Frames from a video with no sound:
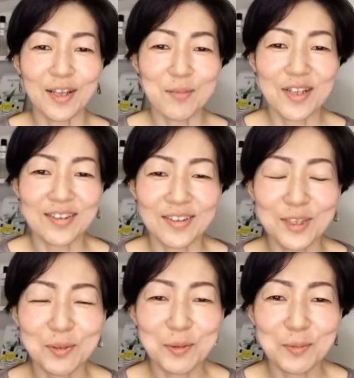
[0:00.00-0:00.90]
ね皆さん
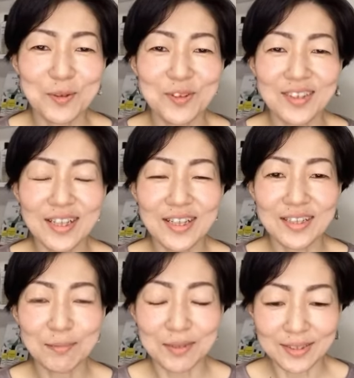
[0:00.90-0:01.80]
自分もすっきり
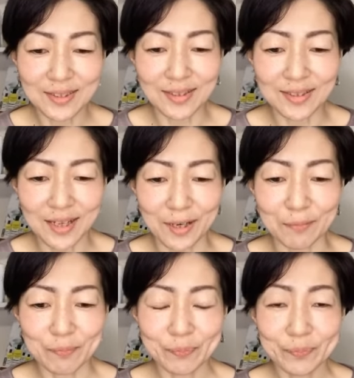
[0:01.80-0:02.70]
しましたかね